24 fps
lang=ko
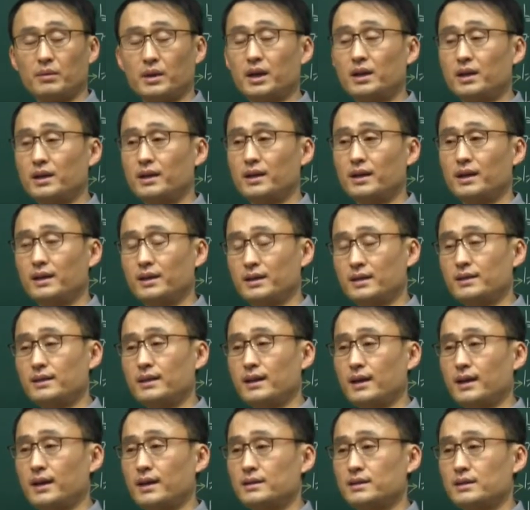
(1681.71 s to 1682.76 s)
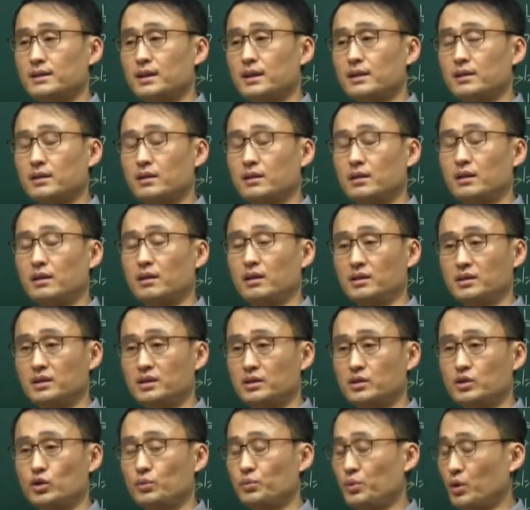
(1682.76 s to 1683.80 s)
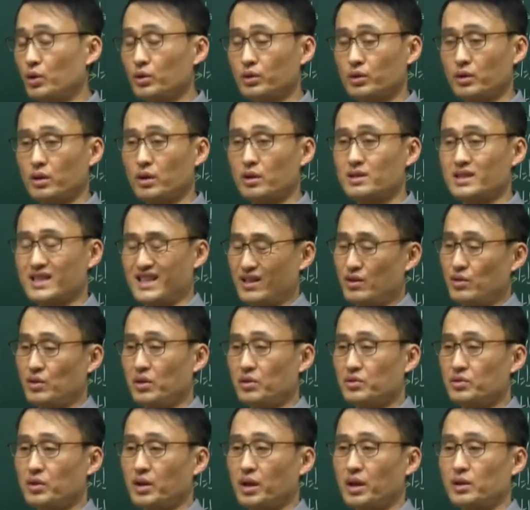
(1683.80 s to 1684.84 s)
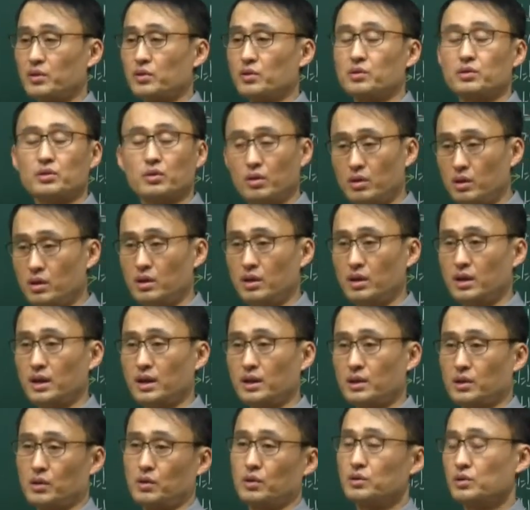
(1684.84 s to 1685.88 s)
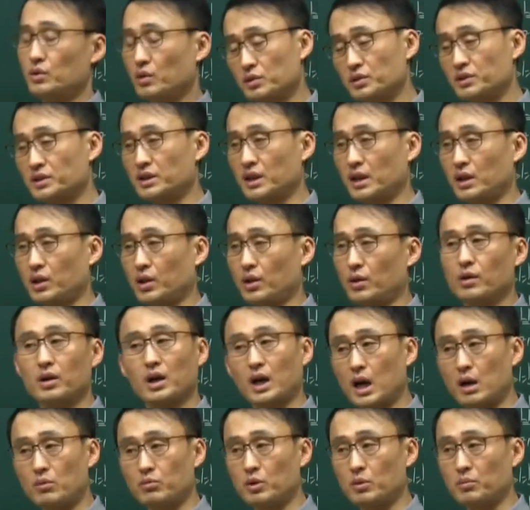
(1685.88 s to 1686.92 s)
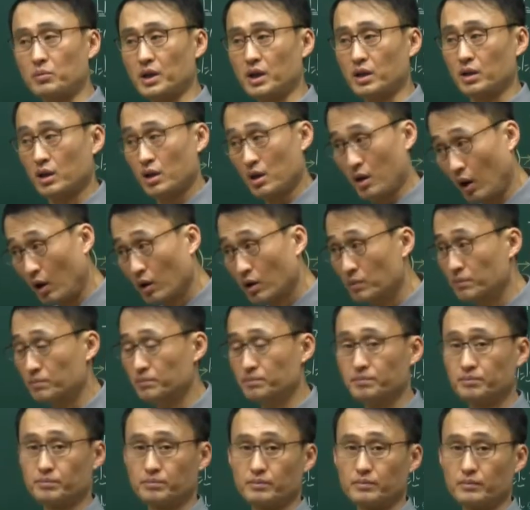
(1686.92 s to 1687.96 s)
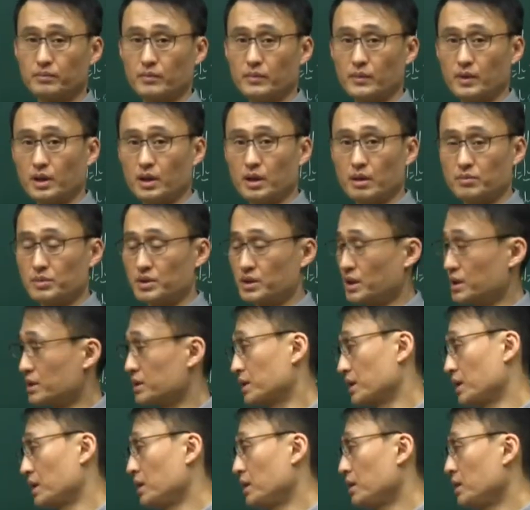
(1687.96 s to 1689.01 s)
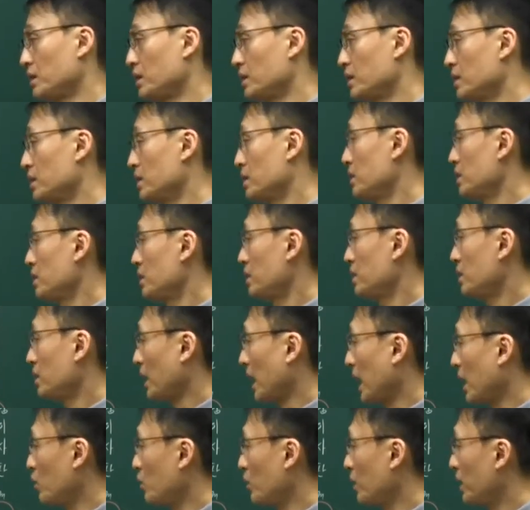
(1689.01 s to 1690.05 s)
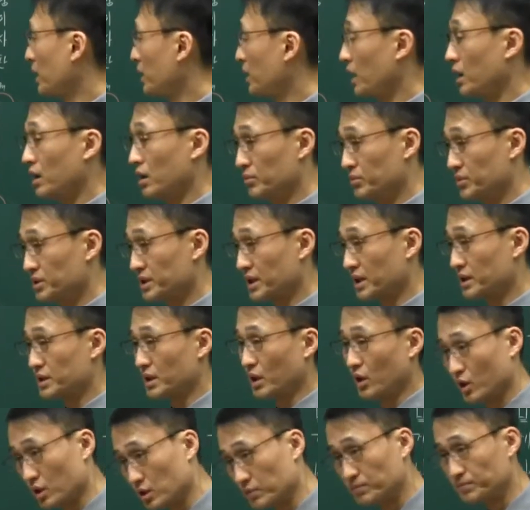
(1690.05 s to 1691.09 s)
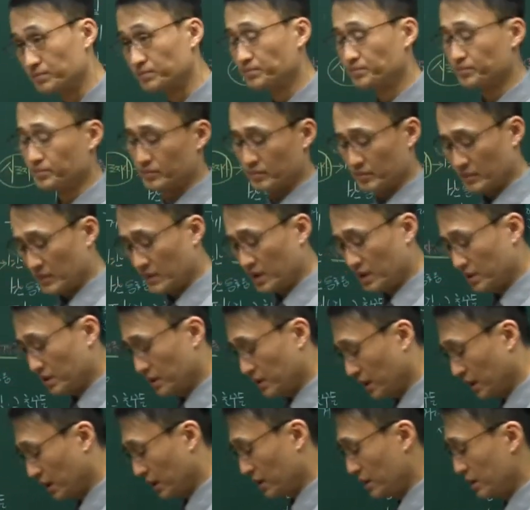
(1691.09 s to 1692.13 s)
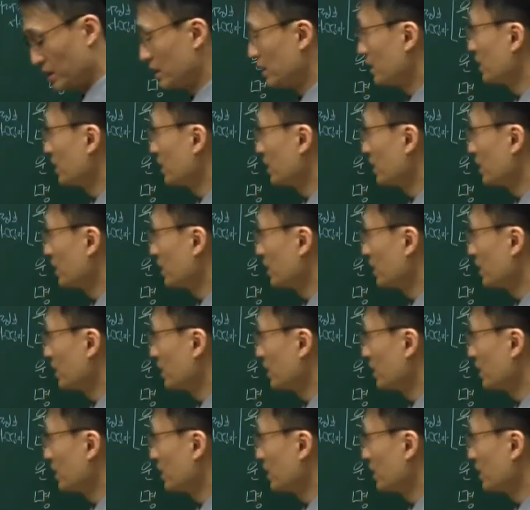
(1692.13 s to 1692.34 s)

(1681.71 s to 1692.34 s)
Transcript: 명령을 이행하지 않거나 거짓으로 보고 또는 자리를 연출해가지고 촐랑대고 촐싹대고 까불면 얼음! 업무정지. 개공일 땐 업무정지, 얼음! 근데